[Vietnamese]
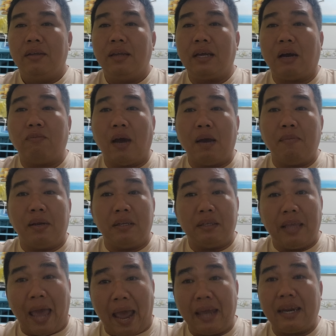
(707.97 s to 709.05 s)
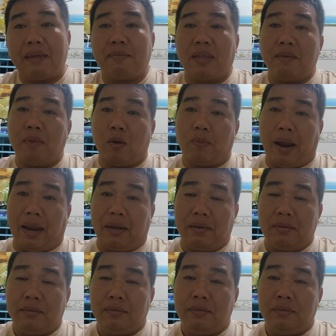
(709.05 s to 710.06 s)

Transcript: chứ không phải mình dạy anh em chơi màu mạng